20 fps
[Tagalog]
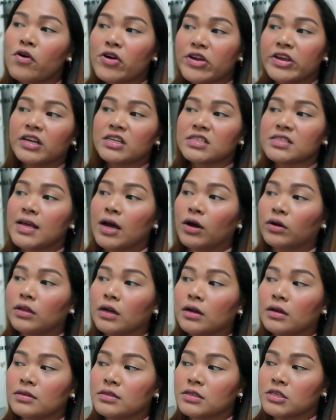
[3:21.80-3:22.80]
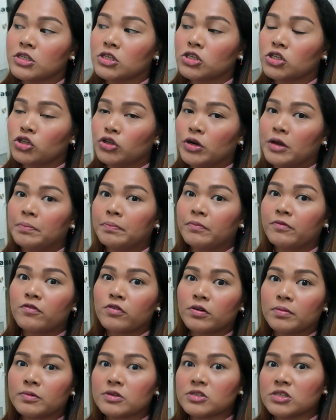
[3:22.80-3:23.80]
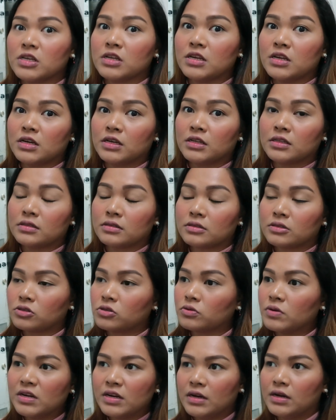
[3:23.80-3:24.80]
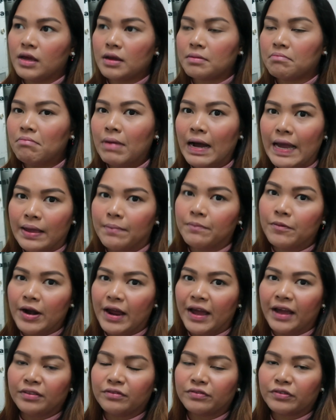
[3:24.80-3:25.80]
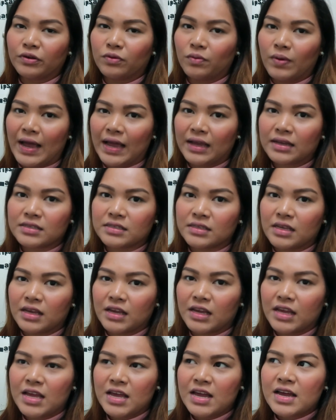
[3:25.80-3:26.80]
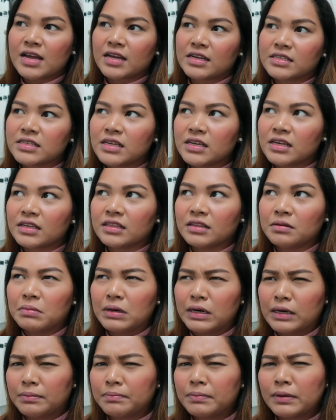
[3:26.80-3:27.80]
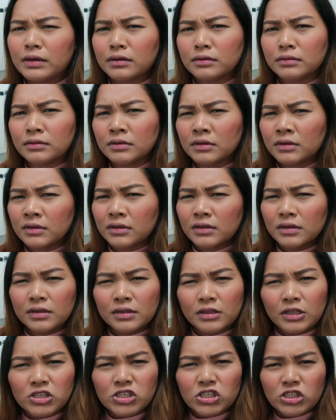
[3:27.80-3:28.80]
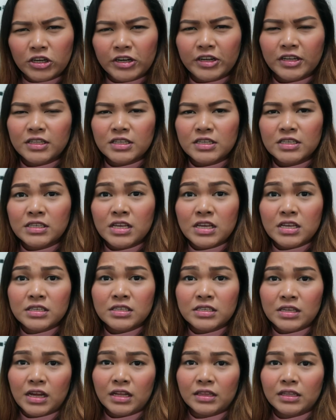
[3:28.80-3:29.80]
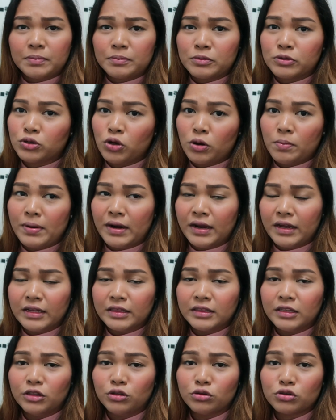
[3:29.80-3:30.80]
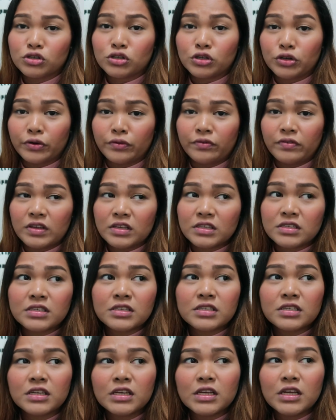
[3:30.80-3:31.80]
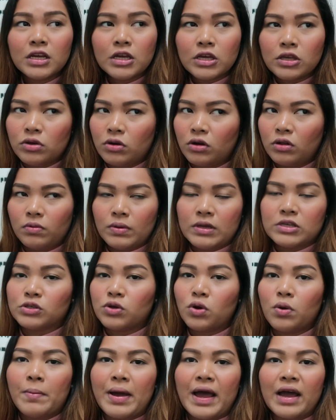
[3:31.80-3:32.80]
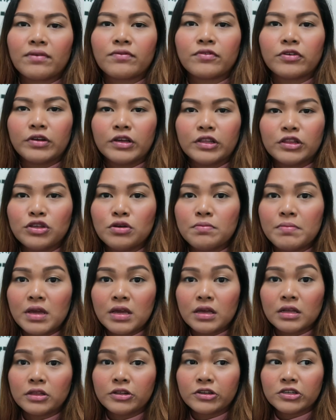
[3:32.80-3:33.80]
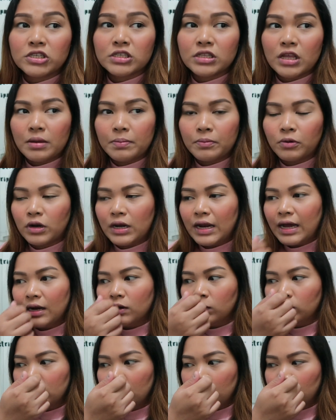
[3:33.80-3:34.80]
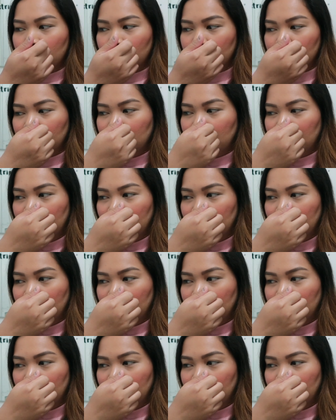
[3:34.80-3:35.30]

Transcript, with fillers: 4 years na ako nang strip for Brazilian. It's really like my brand for waxing. Kasi, di ba, pag nag-start ka na sa isa, tapos sobrang ganda ng service, you always go back for it. You make it your staple. Lalo na yung